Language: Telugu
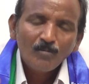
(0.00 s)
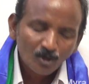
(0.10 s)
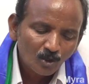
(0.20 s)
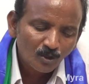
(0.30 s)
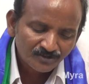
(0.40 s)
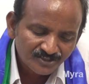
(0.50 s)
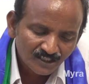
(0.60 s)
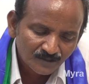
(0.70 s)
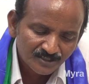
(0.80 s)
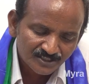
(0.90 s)
మరొకరు
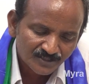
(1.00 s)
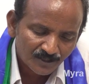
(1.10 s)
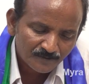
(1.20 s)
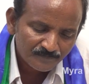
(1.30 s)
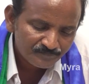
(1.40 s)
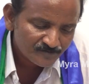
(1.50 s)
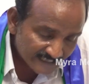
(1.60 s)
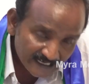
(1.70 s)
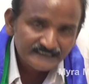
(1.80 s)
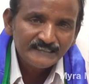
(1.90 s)
విషాదం చేస్తారు
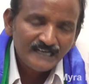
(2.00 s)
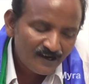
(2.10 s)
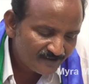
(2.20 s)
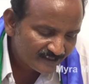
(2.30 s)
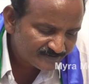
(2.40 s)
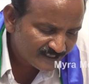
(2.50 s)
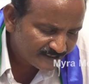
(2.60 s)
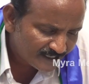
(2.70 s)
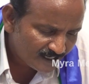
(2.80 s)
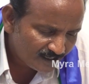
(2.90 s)
సహజంగా వ్యక్తి
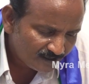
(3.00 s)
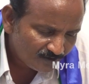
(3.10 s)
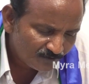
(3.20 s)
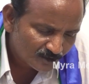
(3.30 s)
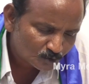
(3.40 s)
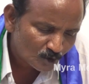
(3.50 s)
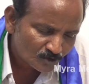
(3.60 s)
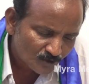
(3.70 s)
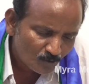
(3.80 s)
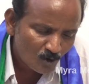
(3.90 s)
అయినా వ్యక్తుల
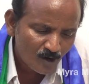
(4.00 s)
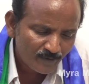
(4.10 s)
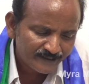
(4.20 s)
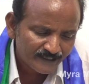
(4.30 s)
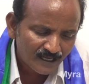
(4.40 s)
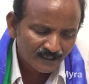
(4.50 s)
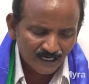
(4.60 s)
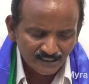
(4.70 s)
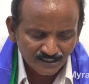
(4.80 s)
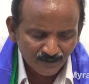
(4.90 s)
సమూహమైనా
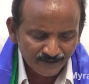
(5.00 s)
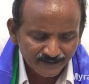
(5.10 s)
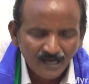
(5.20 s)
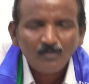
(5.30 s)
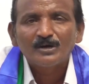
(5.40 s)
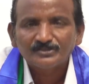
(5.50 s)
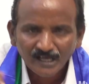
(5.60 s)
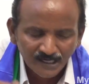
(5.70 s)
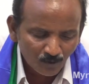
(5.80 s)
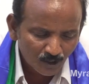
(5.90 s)
రాష్ట్రమైనా
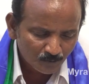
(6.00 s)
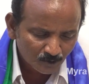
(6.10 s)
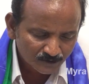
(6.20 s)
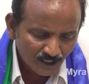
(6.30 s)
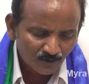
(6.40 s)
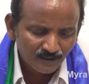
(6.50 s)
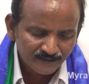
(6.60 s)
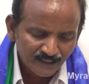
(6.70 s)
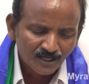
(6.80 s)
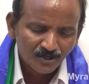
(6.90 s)
ఒకసారి ఓడిపోతారు
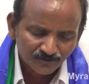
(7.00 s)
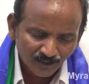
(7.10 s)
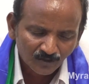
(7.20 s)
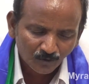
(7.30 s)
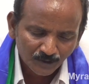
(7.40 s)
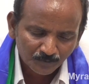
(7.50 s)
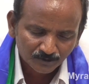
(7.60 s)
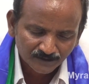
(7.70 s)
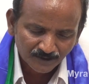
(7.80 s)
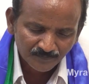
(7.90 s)
లేదా రెండుసార్లు
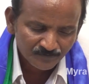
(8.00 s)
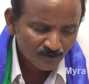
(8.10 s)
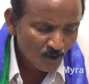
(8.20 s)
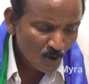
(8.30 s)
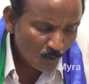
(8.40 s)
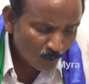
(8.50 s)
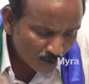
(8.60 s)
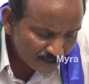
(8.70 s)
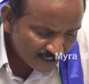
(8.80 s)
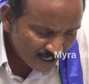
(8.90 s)
ఓడిపోతారు
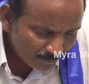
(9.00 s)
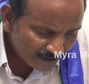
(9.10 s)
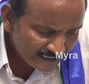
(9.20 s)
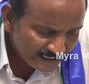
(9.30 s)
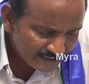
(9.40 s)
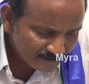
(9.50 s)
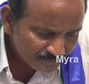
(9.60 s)
ఓడినా మళ్ళీ